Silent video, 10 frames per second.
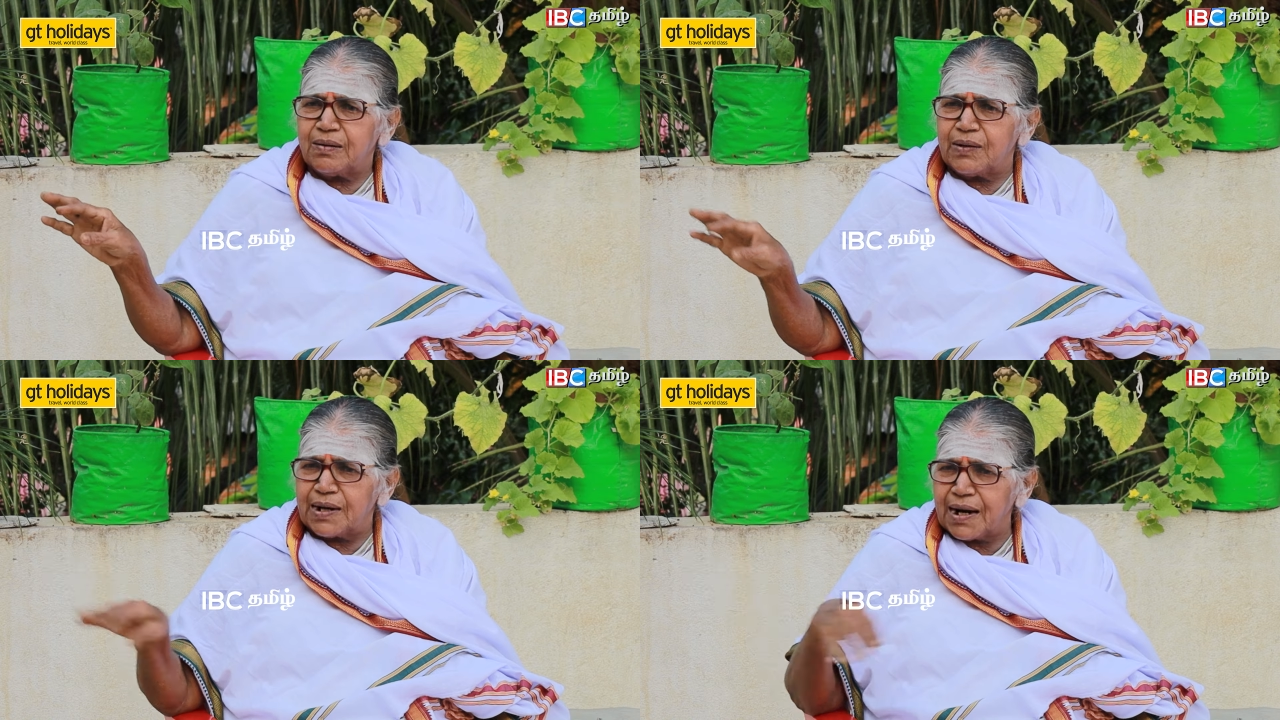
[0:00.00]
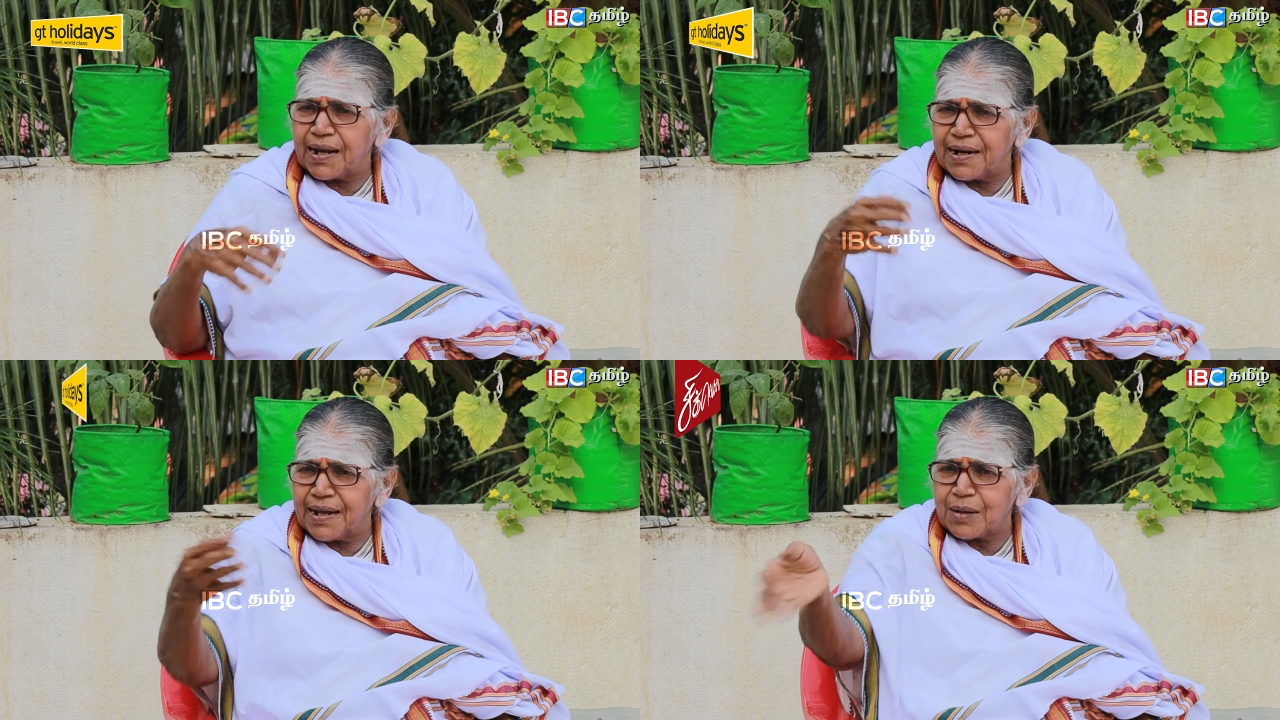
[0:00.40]

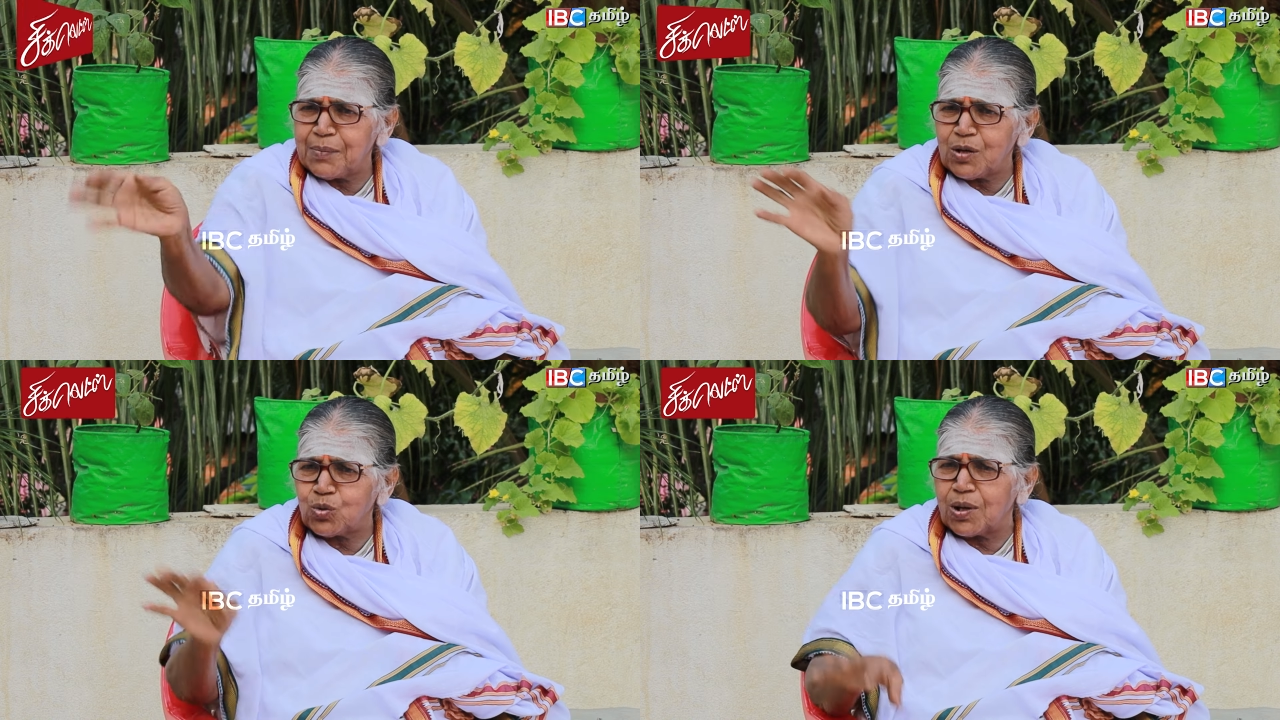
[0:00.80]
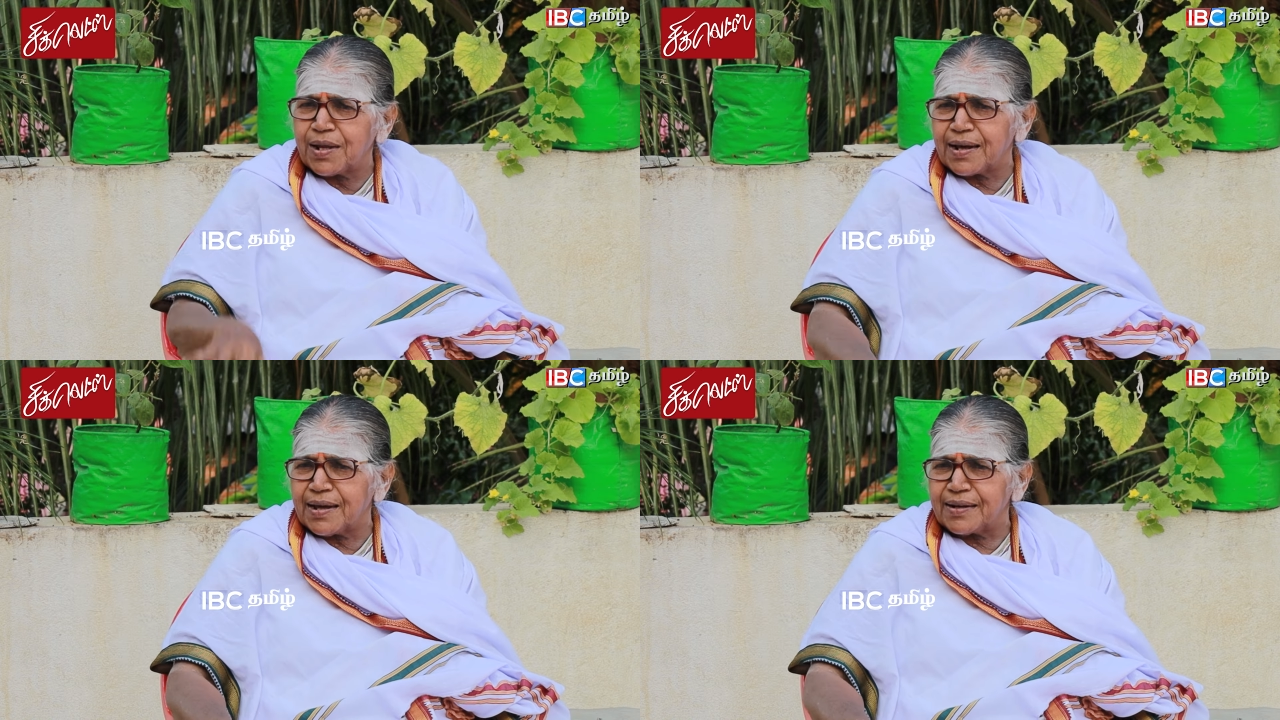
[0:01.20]
வள்ளலார் நேர்மையாக
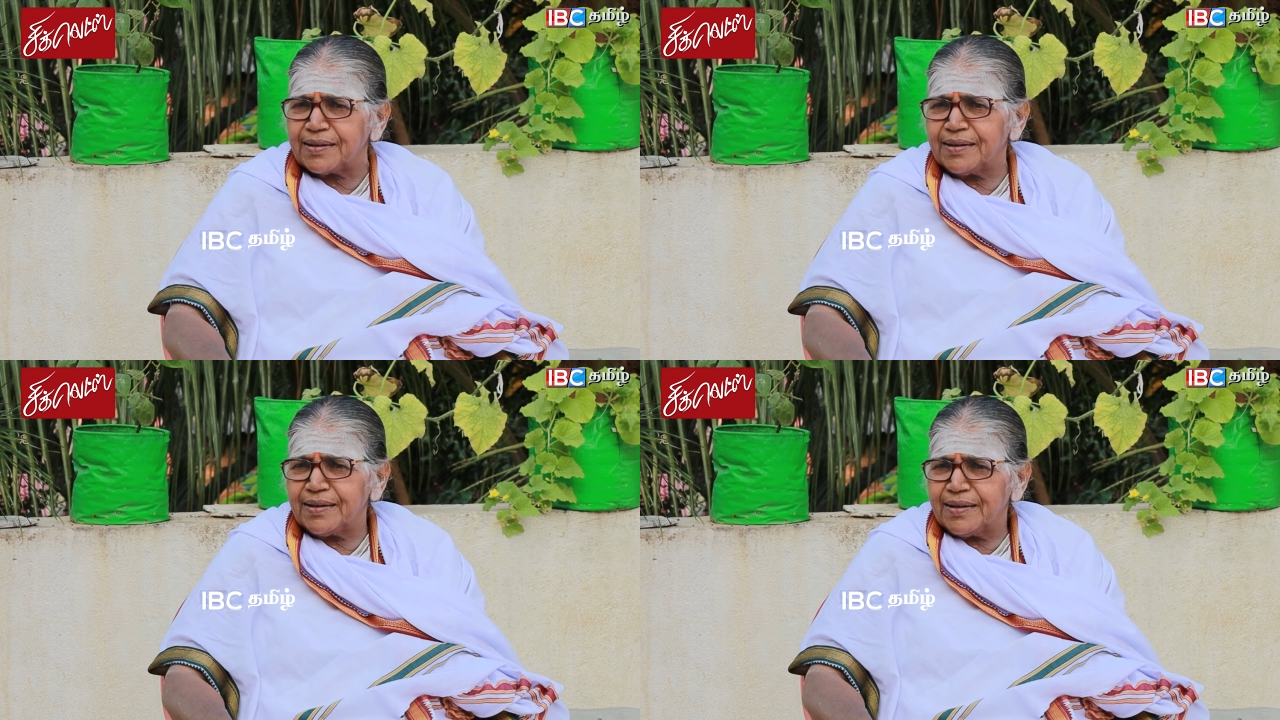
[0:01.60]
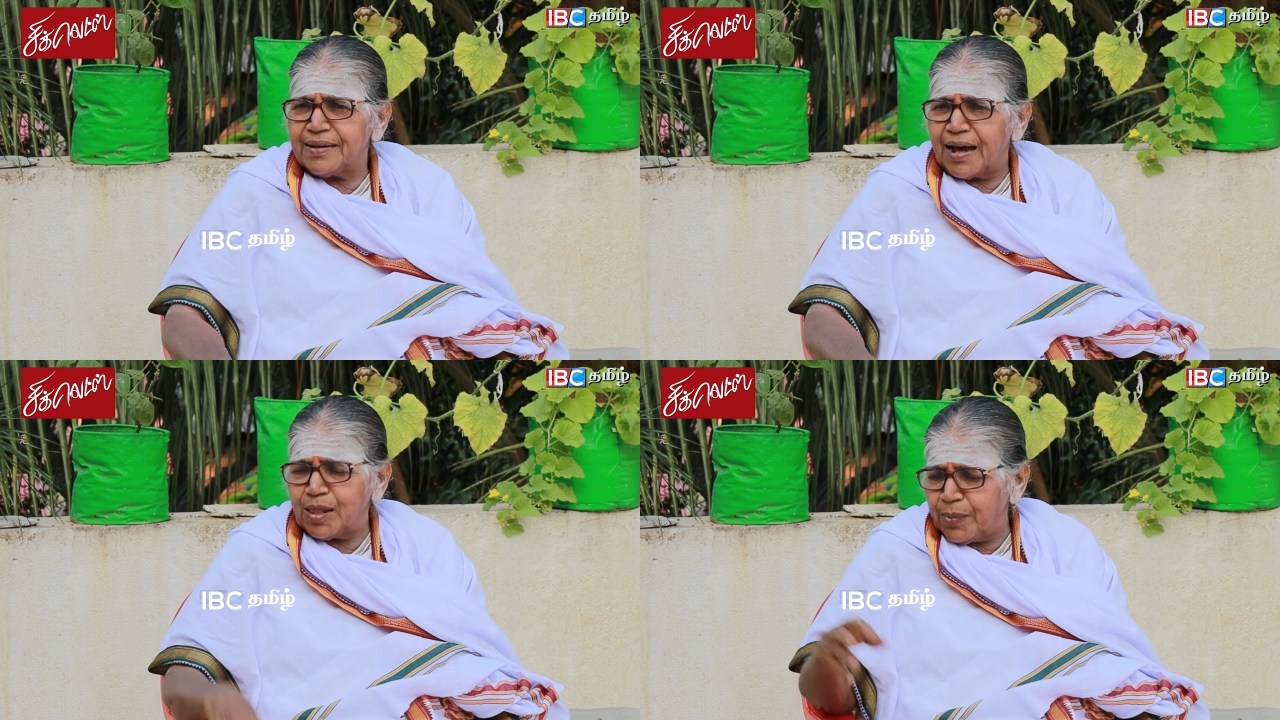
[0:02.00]
சொல்லியிருக்காரு
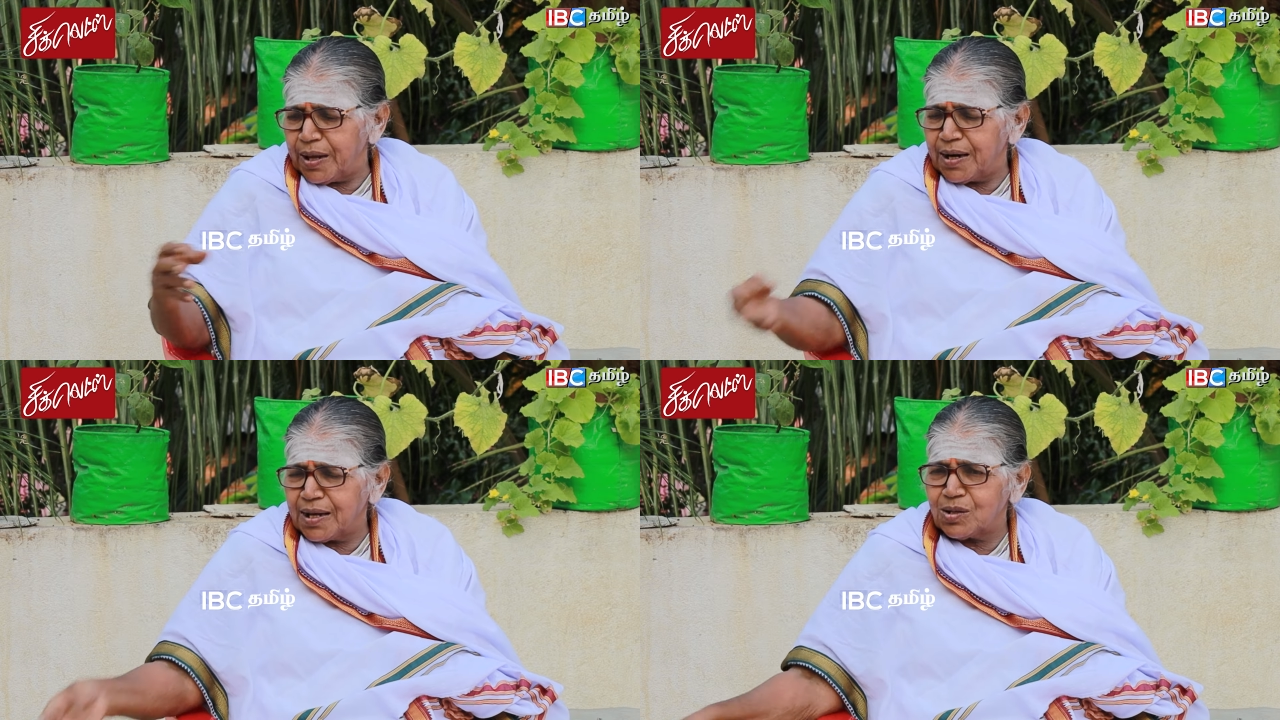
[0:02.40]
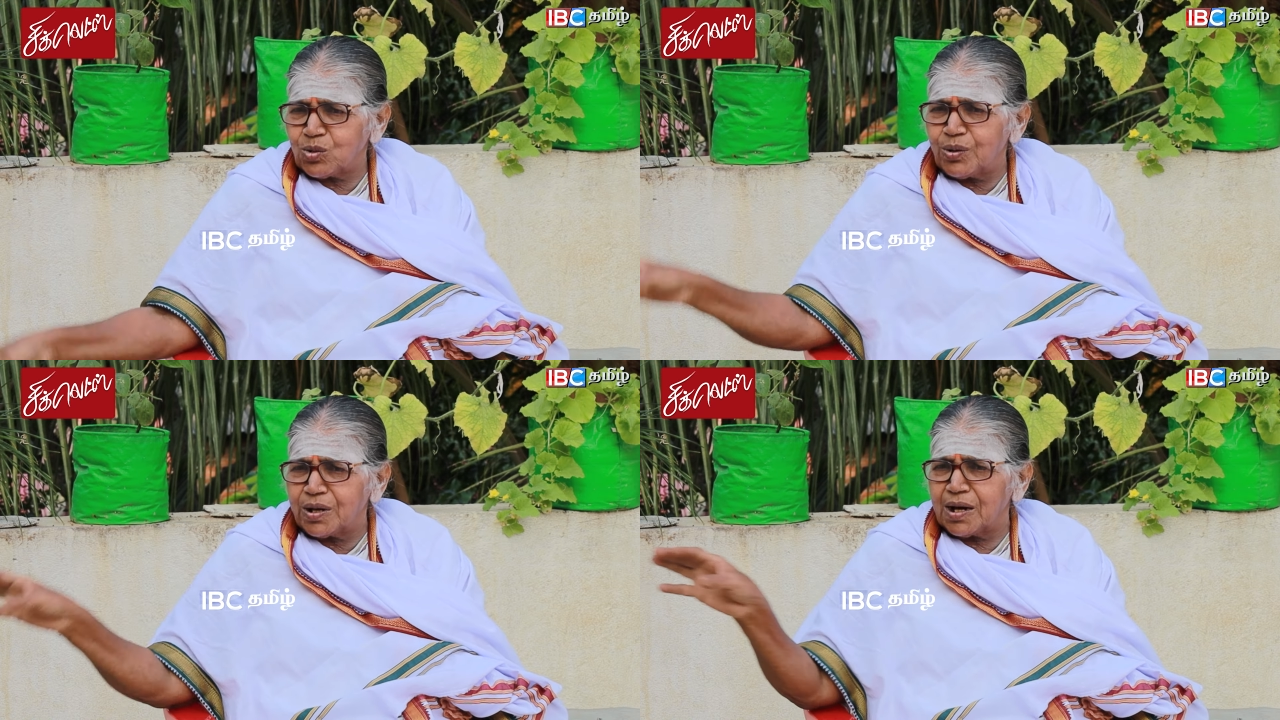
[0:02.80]
அது மாதிரி நீங்கள்
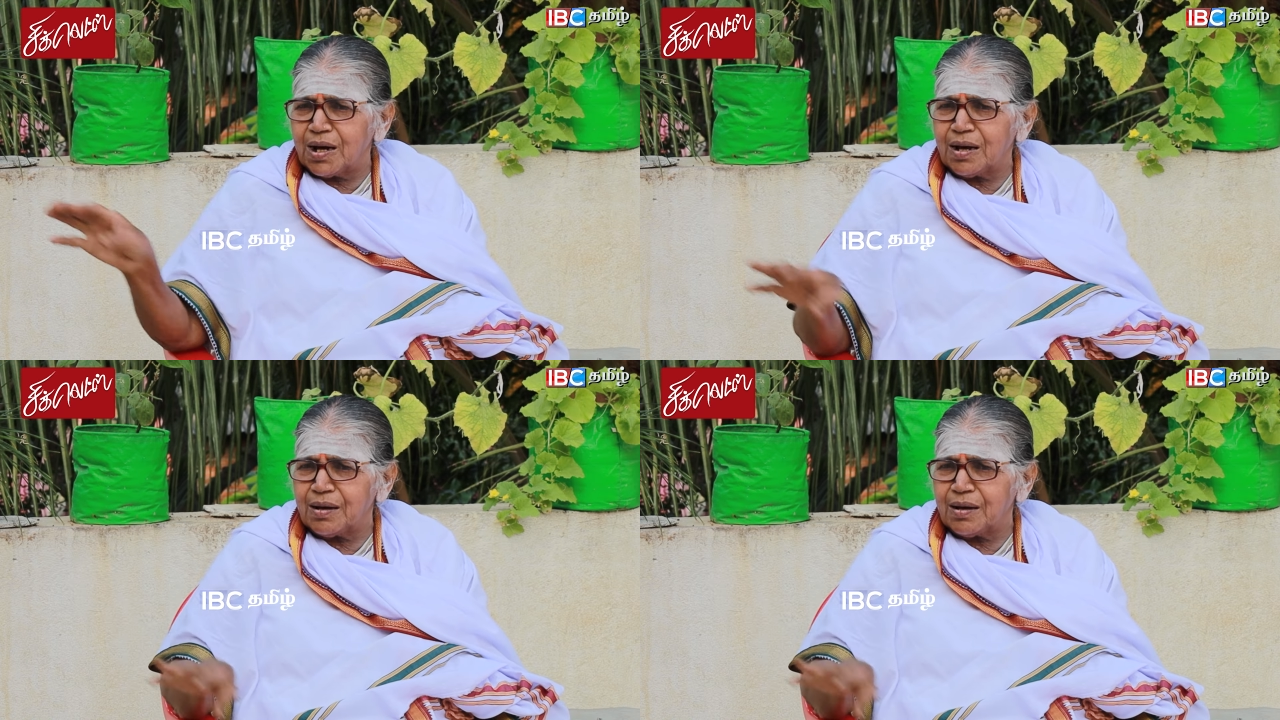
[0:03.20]
சொல்லிடுங்க